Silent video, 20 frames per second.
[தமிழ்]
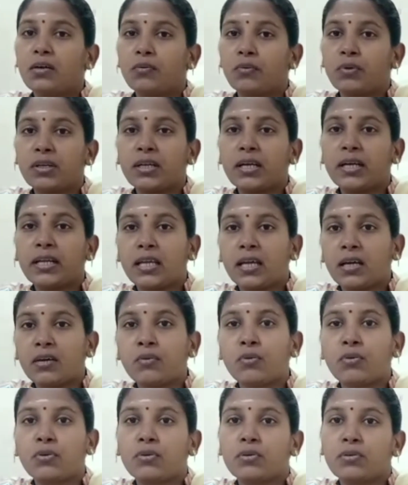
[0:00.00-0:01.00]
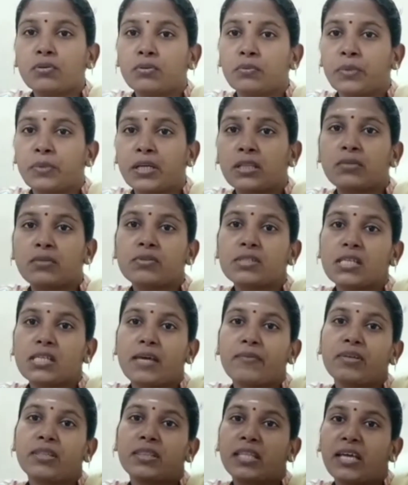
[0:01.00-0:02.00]
உடனடியாக ஒரு மருத்துவ
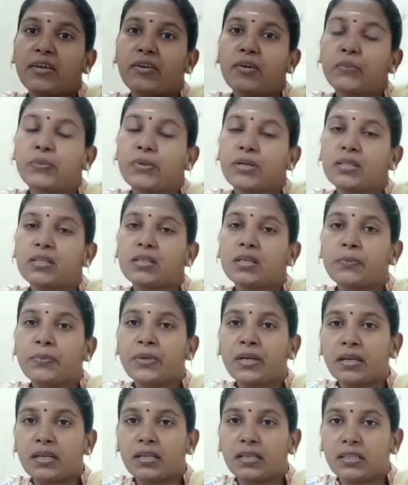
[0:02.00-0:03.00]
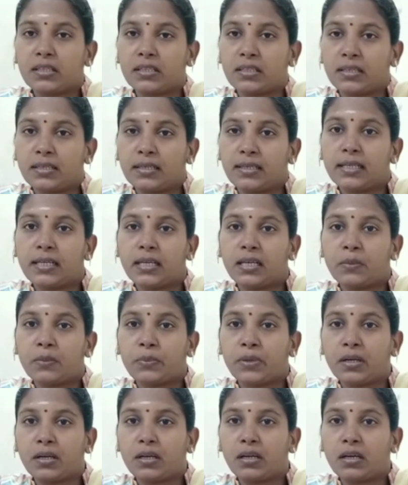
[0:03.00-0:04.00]
சேவை தேவைப்படுது அப்படின்றதுனால என்ன
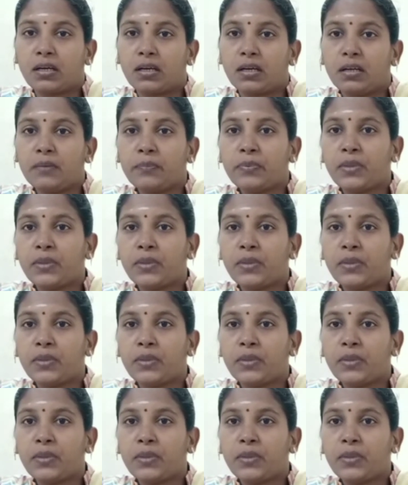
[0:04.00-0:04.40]
பண்ணாங்கன்னா